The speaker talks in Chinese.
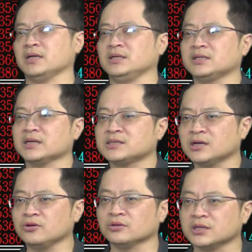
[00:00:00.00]
以太
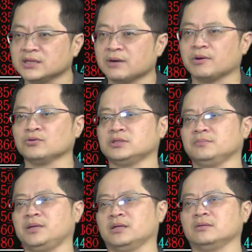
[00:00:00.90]
车用的以太网络
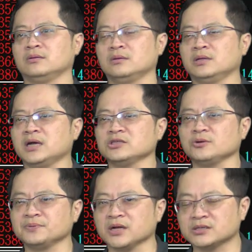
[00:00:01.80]
晶片，那个
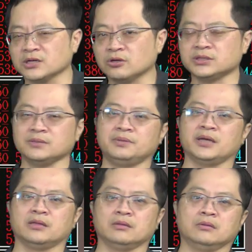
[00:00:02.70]
就不叫车用晶片。